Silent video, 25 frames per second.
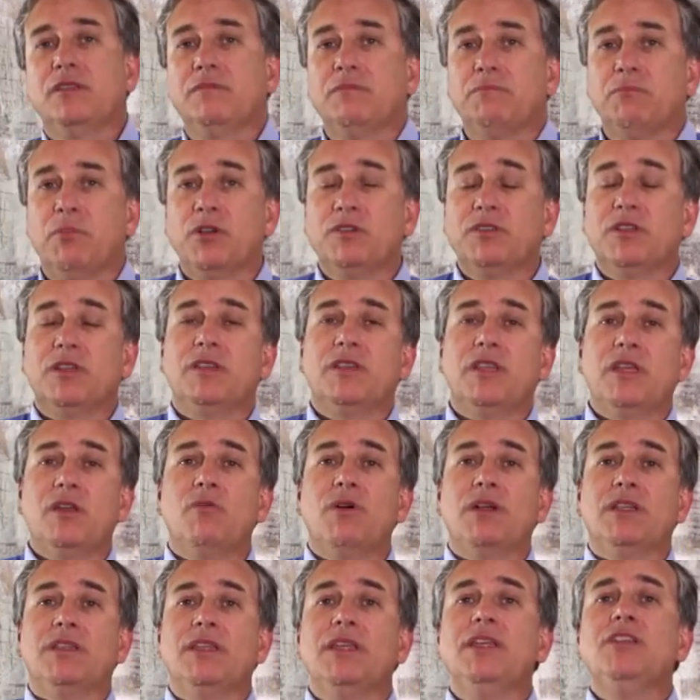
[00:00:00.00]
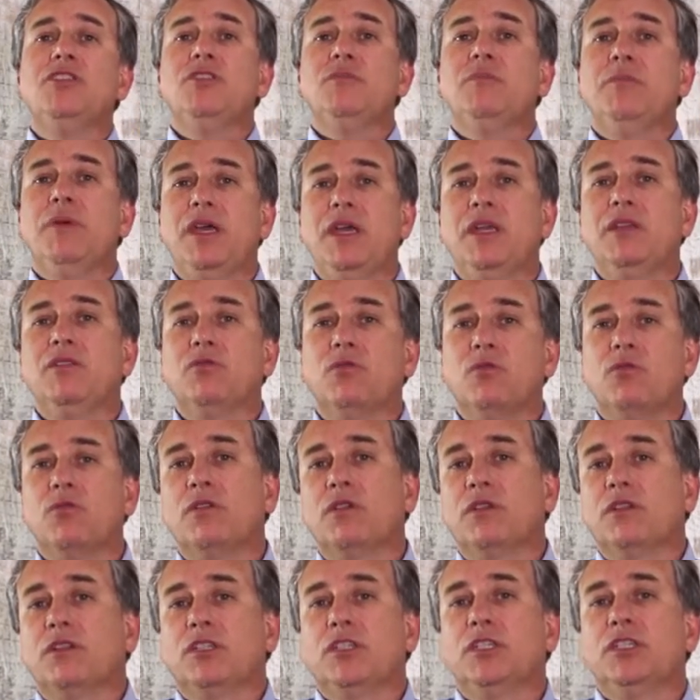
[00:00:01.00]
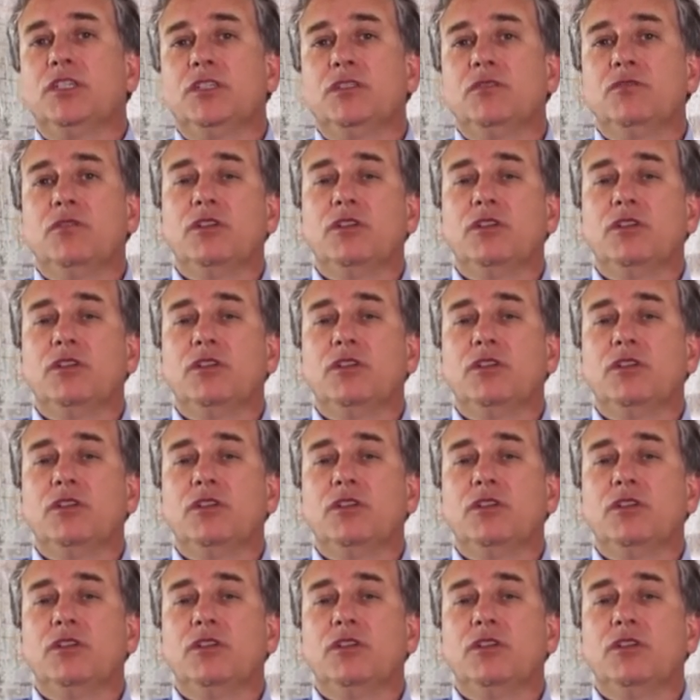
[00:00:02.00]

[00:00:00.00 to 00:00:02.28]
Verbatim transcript: possa ter um atendimento, o que a gente,